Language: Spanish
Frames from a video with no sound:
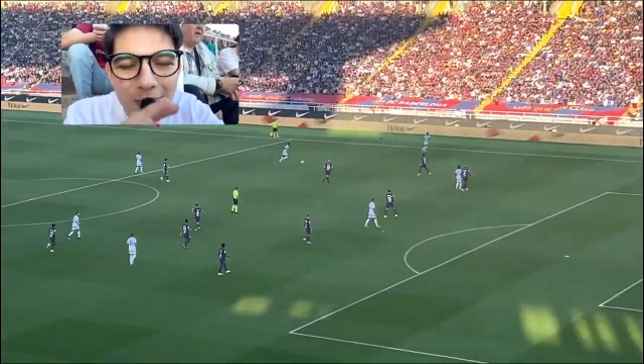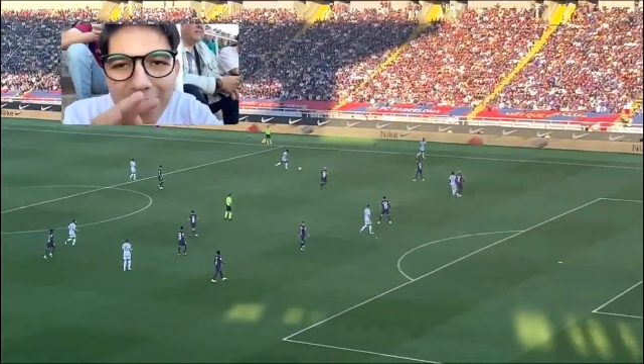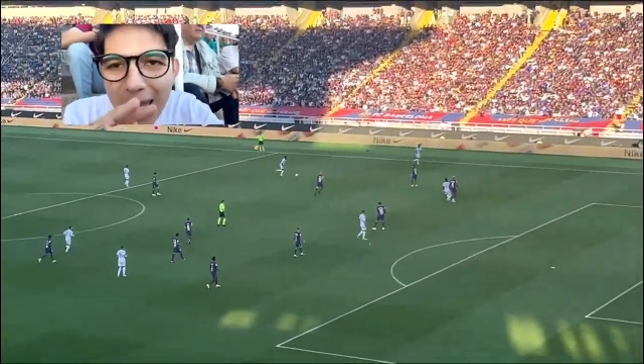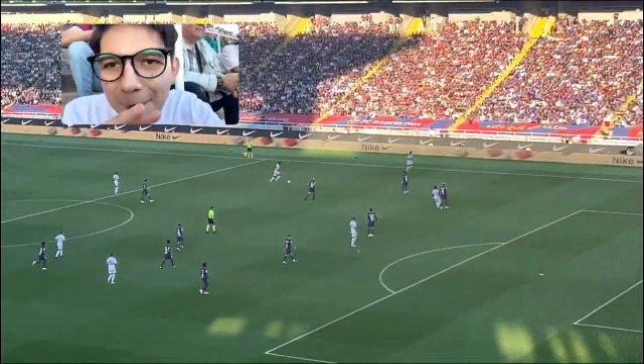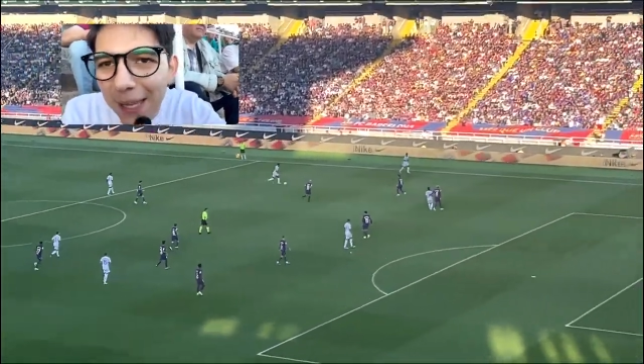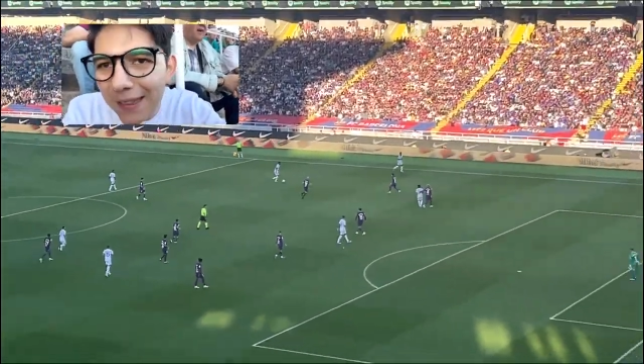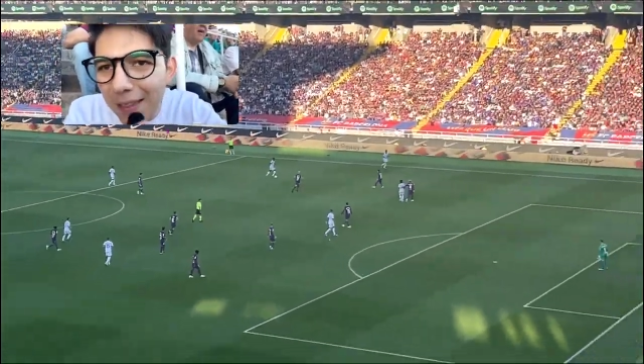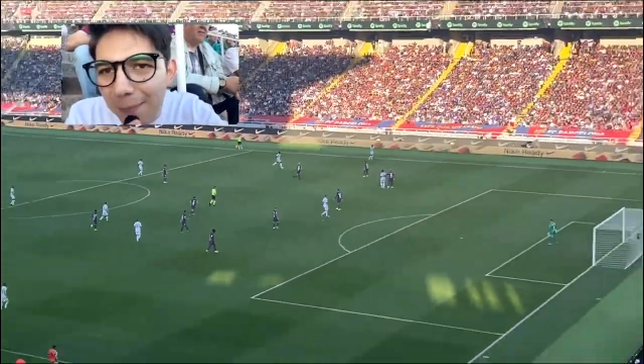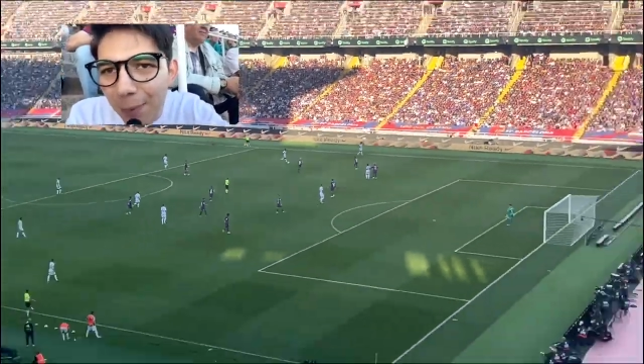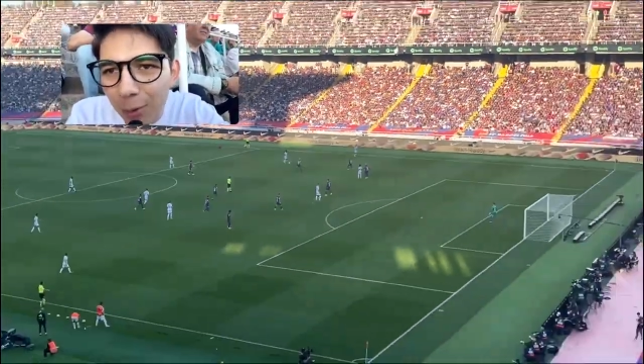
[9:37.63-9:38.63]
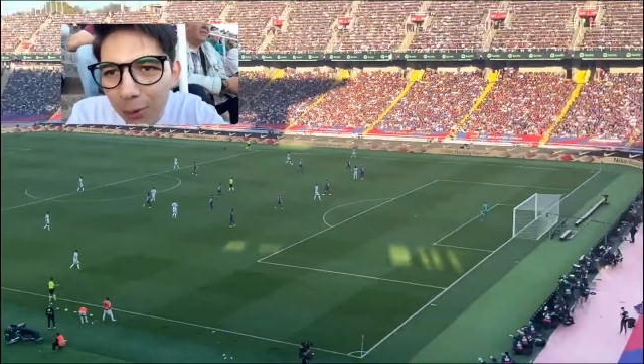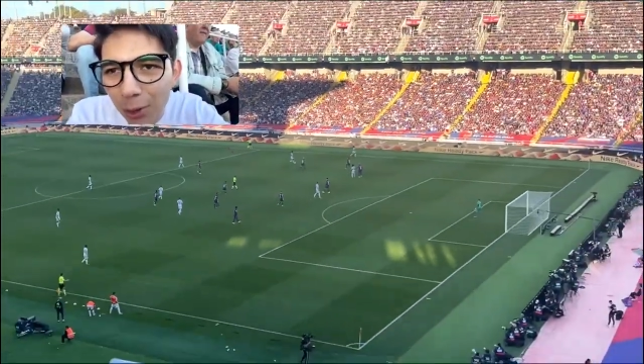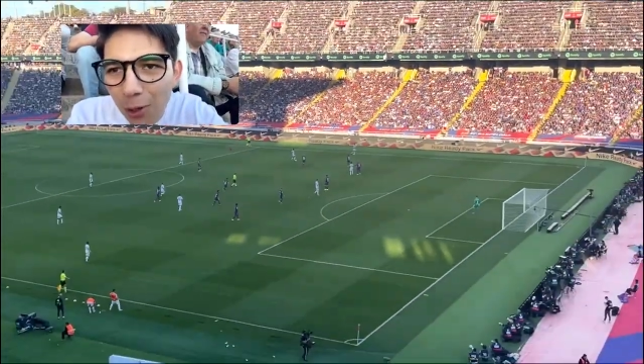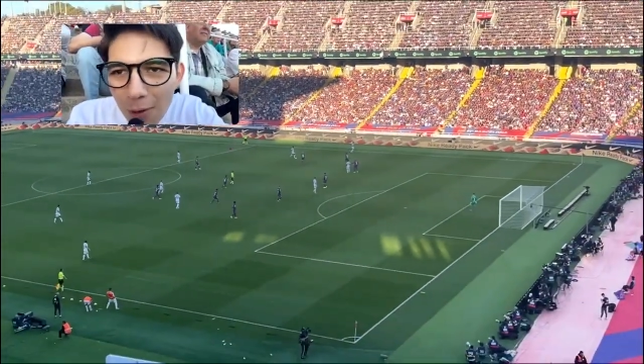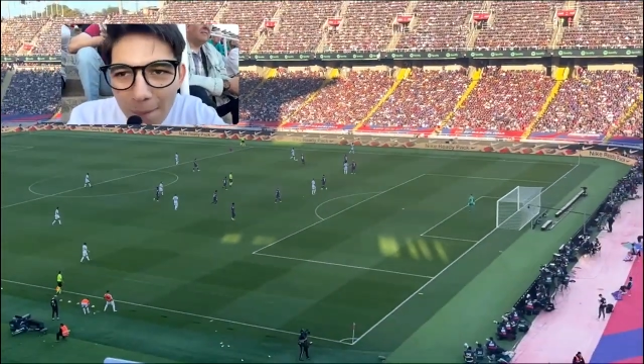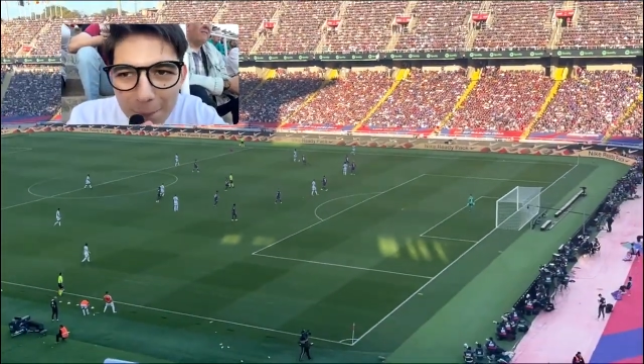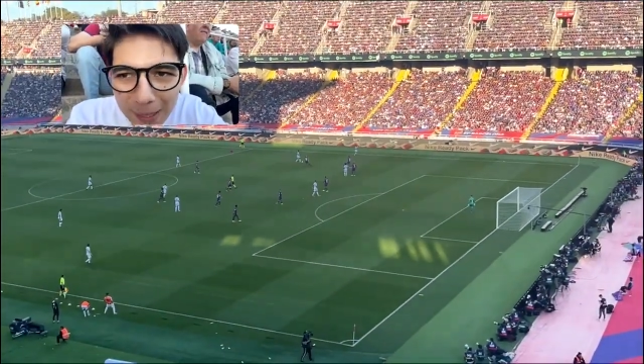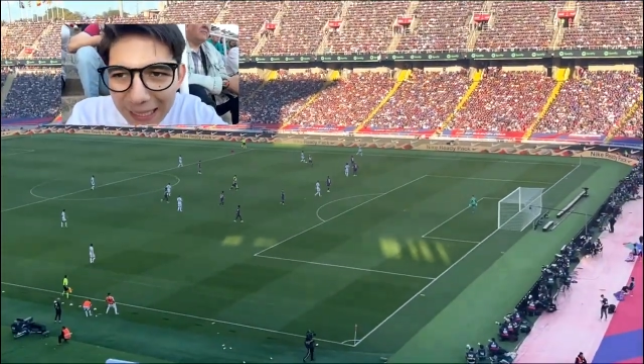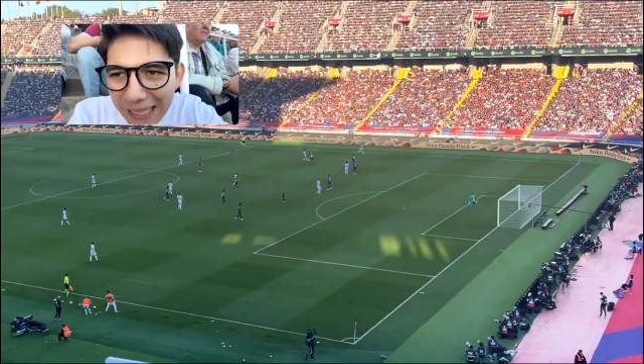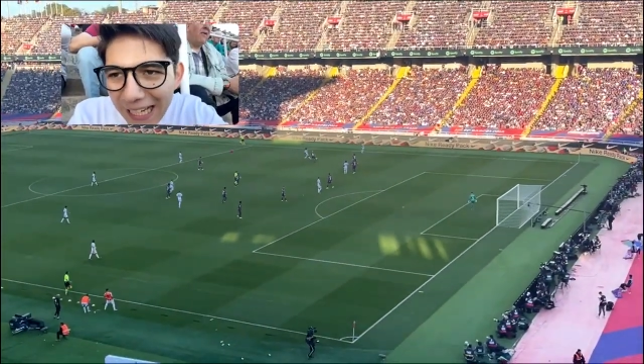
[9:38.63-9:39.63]
diamante en bruto,
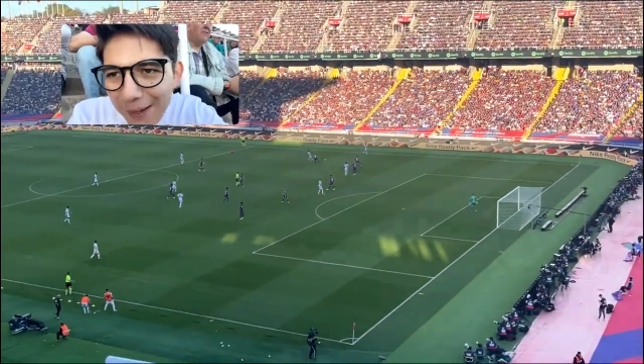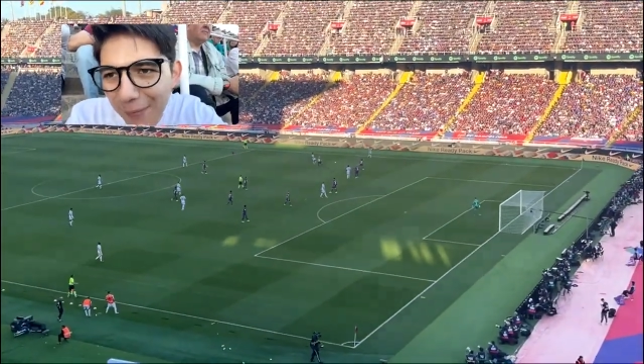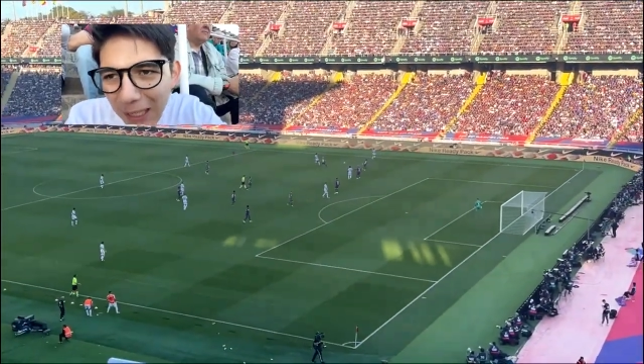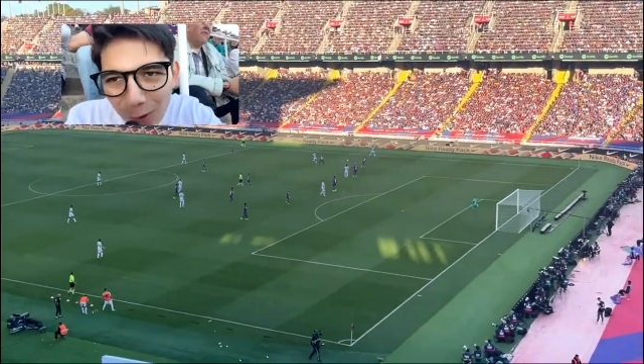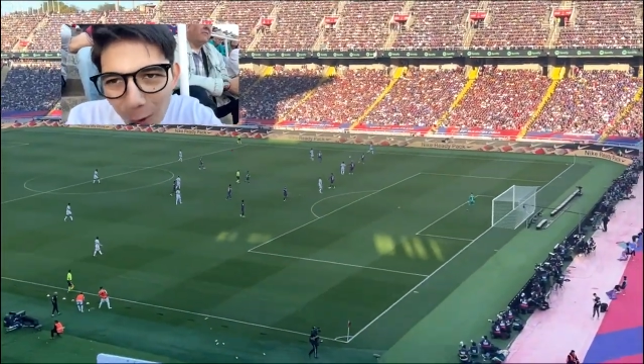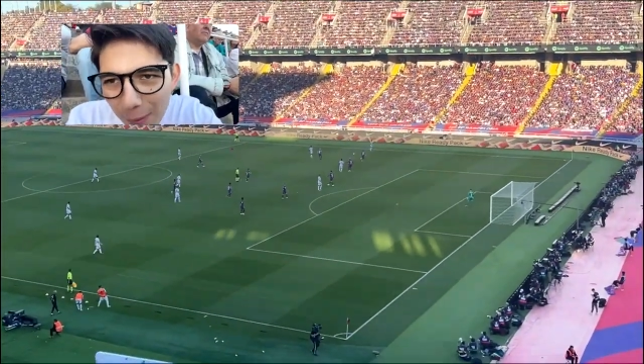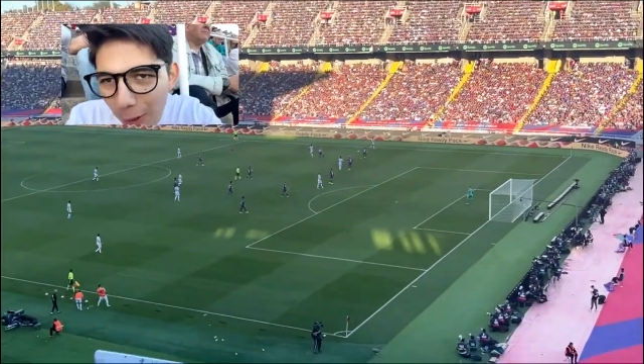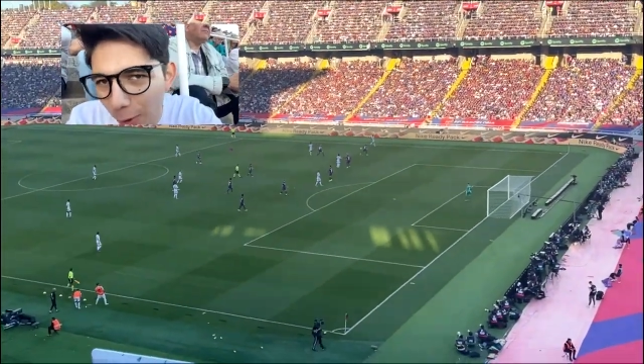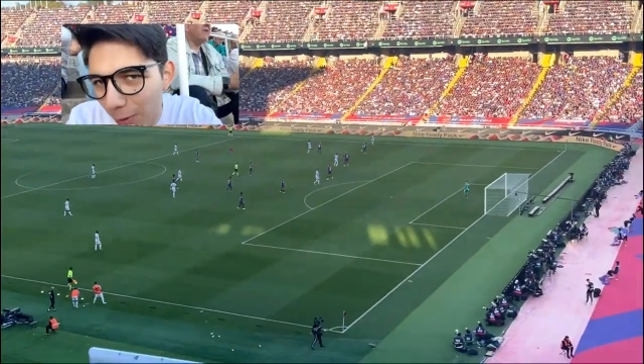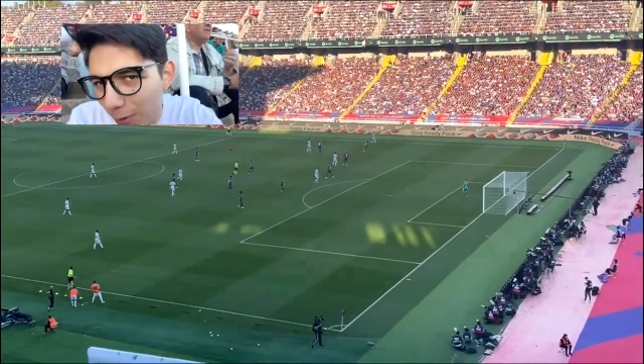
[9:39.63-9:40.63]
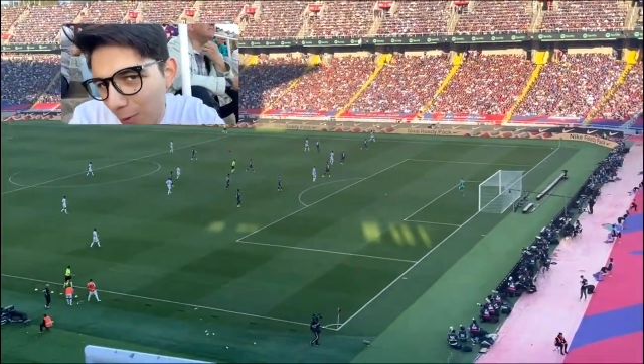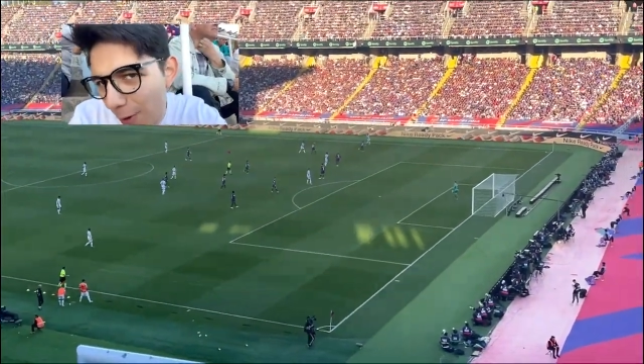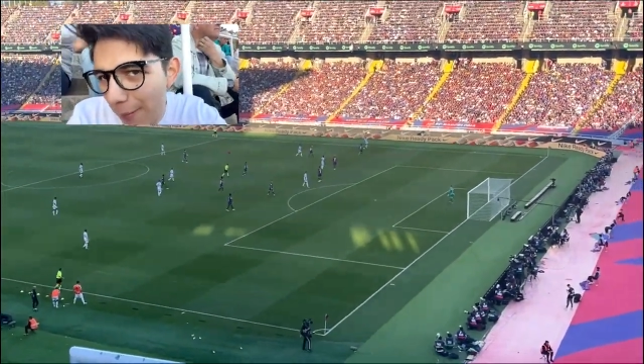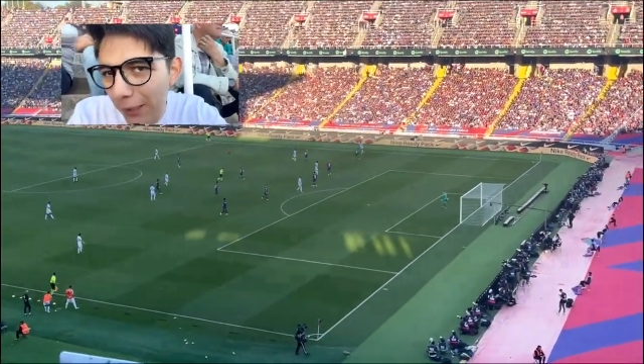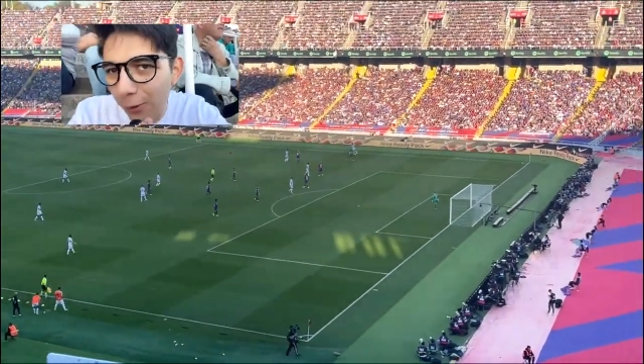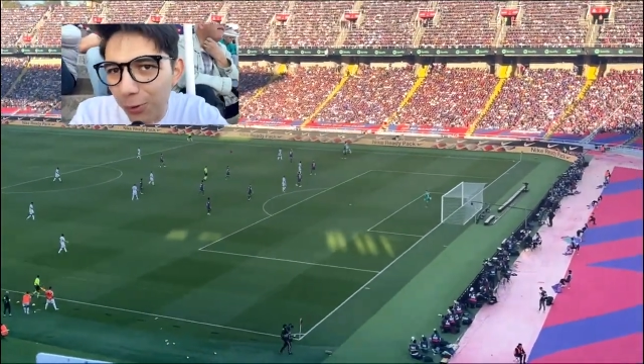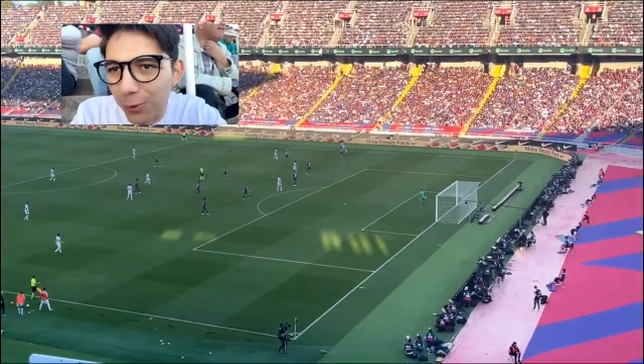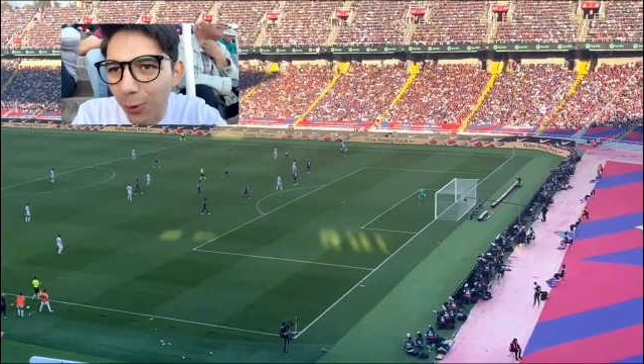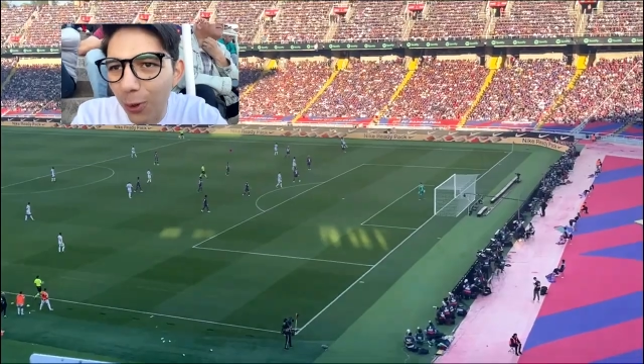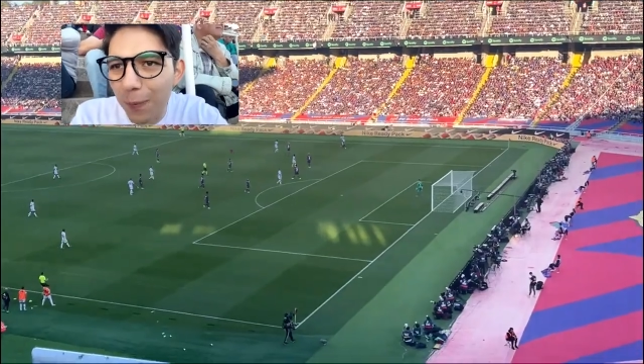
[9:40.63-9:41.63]
Bellingham lo mejor, obviamente con
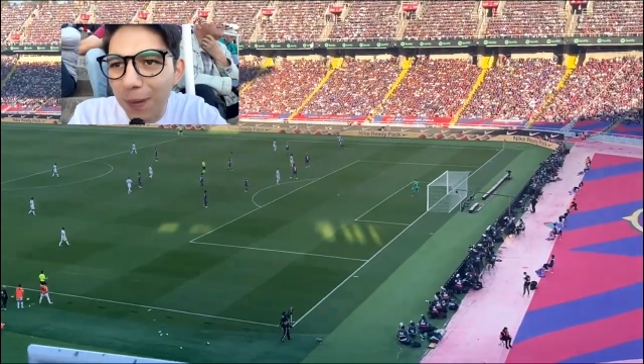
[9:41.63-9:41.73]
su gol.